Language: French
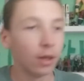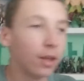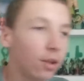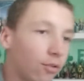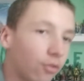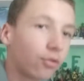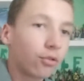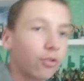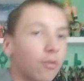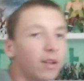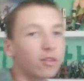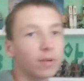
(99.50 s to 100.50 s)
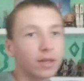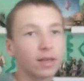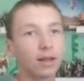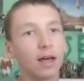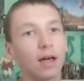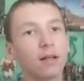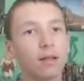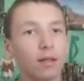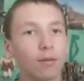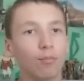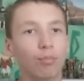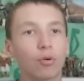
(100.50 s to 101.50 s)
Et ce matchmaking-là,
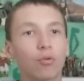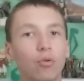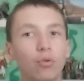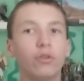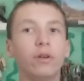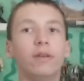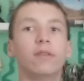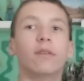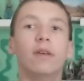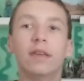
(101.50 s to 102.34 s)
beaucoup l'utilisent.